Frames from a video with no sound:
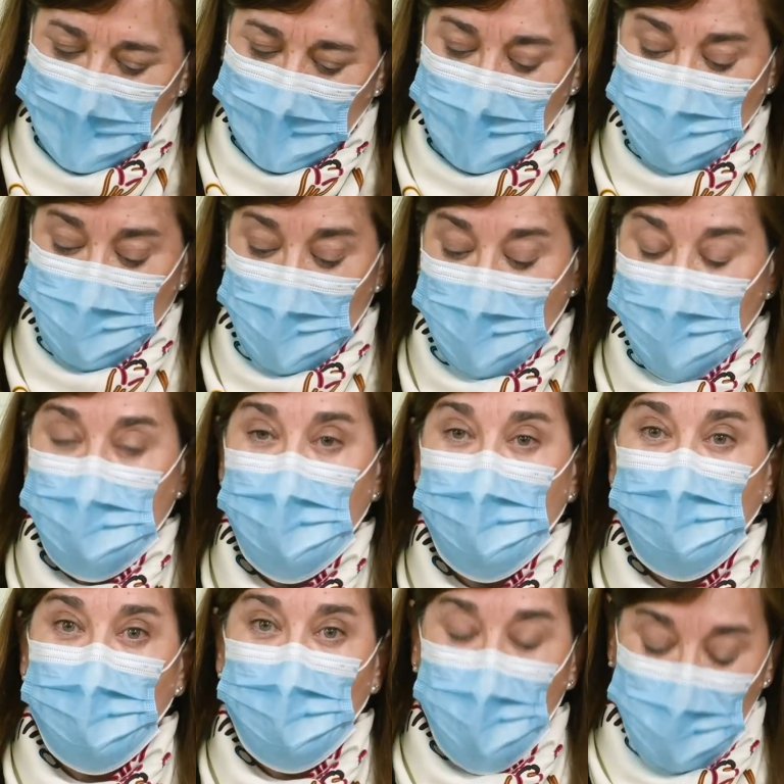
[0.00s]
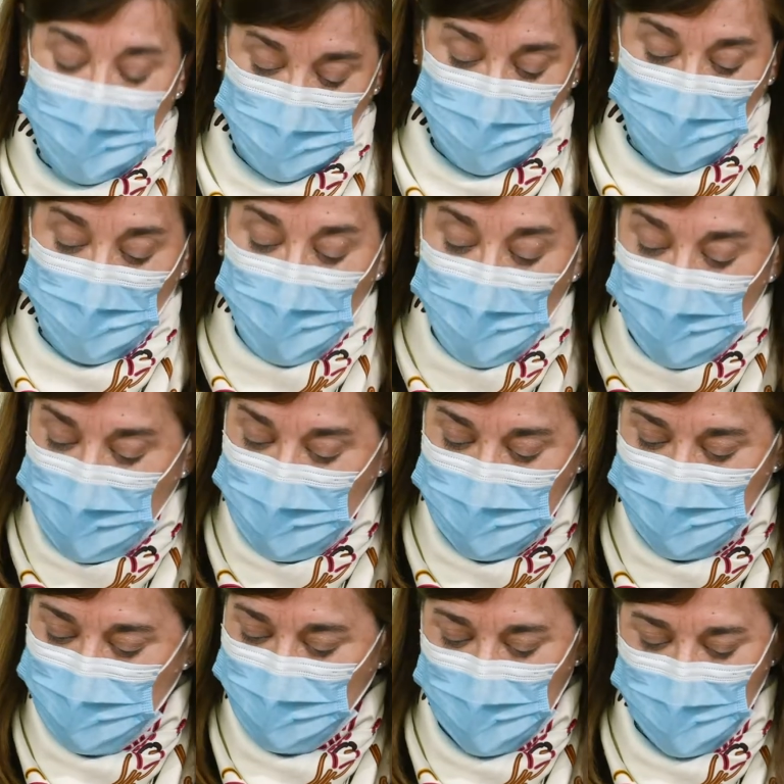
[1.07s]
Las medidas aprobadas suponen
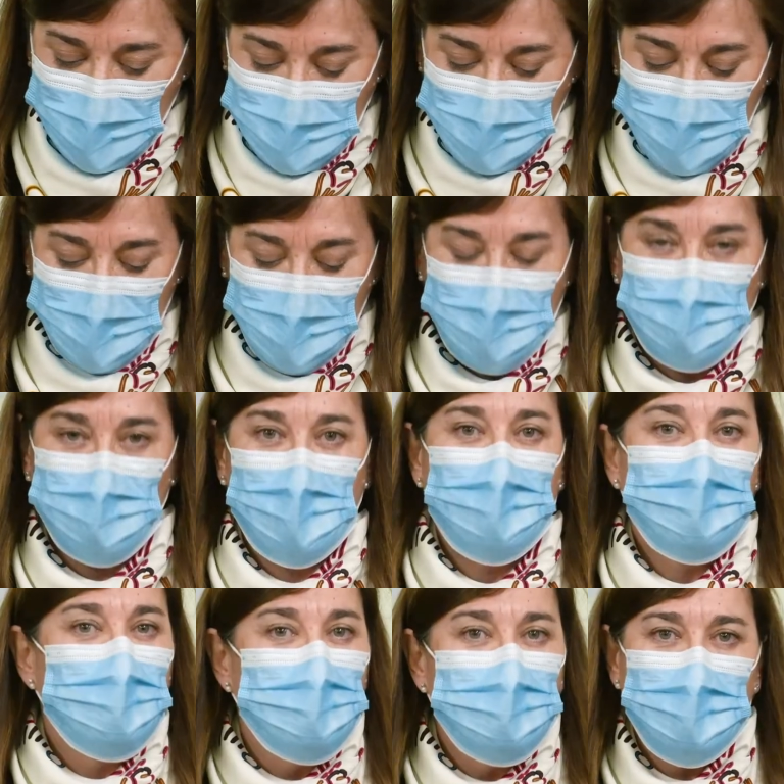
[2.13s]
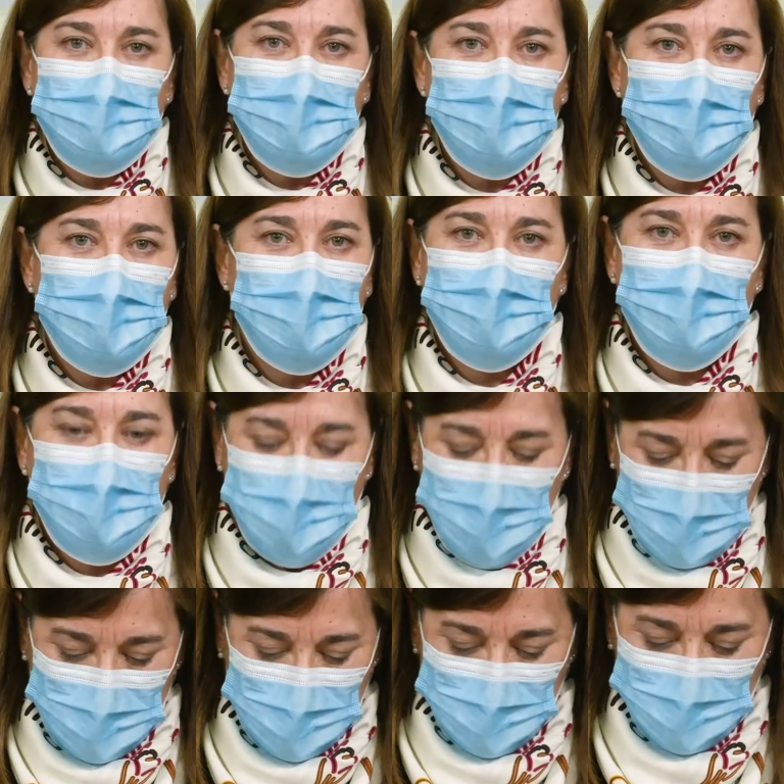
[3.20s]
simplemente que durante una serie de
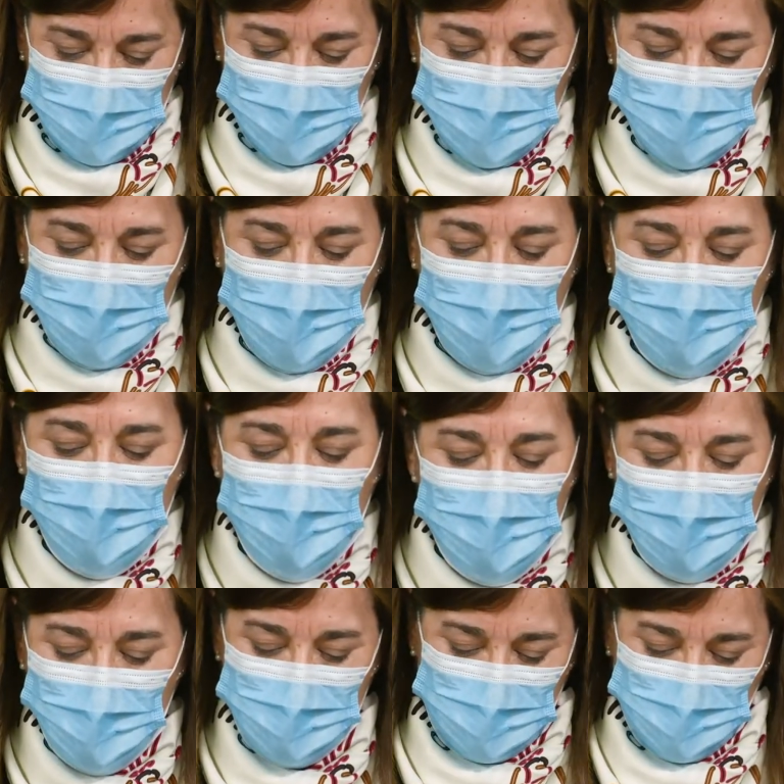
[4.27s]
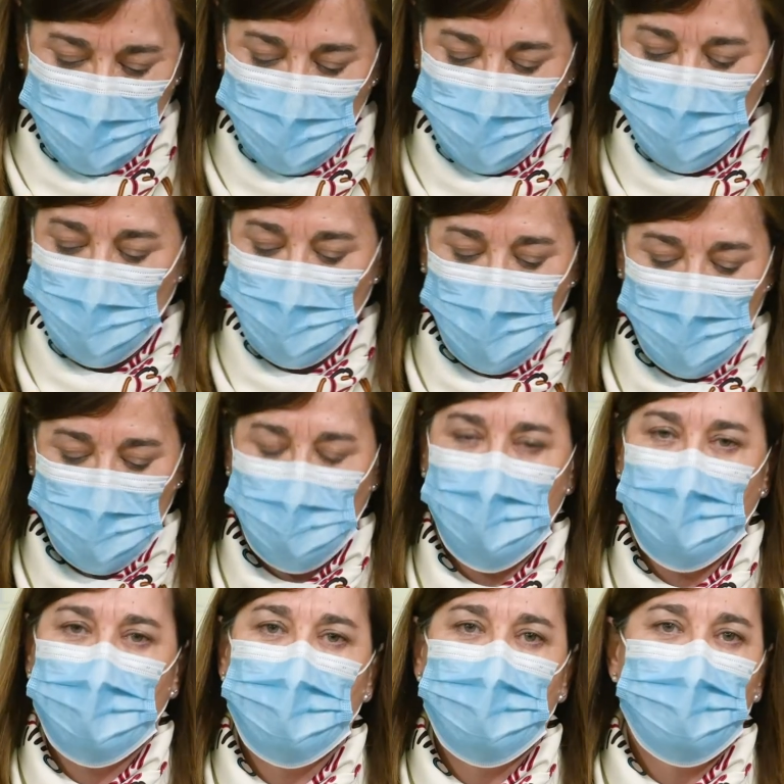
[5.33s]
días se añadan unos supuestos
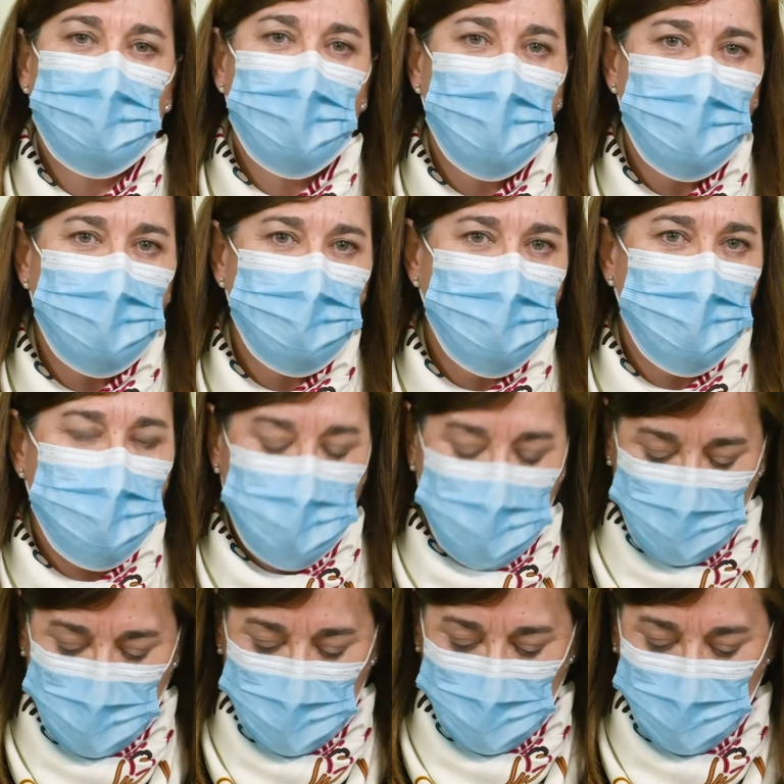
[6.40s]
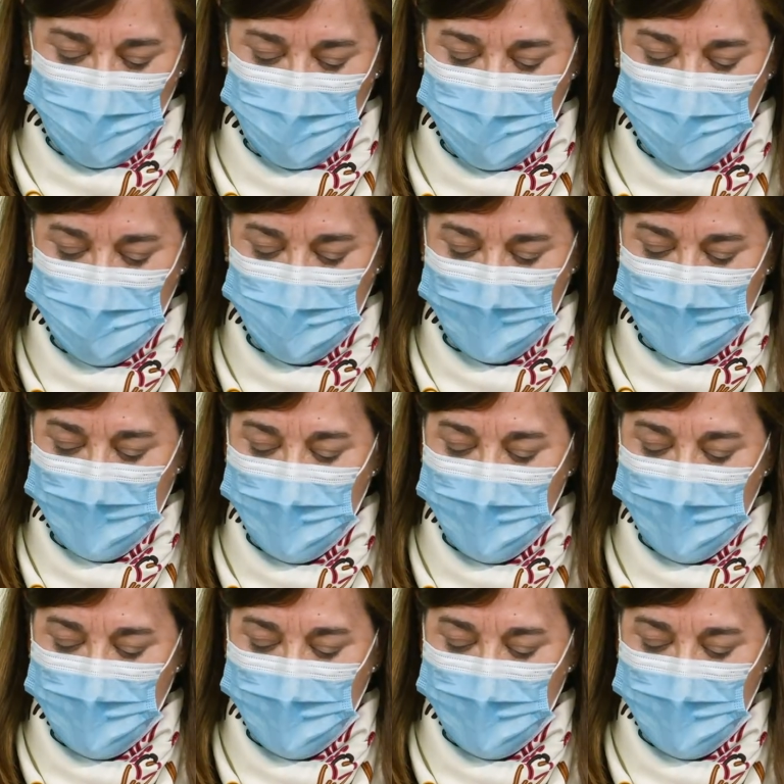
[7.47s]
adicionales a las limitaciones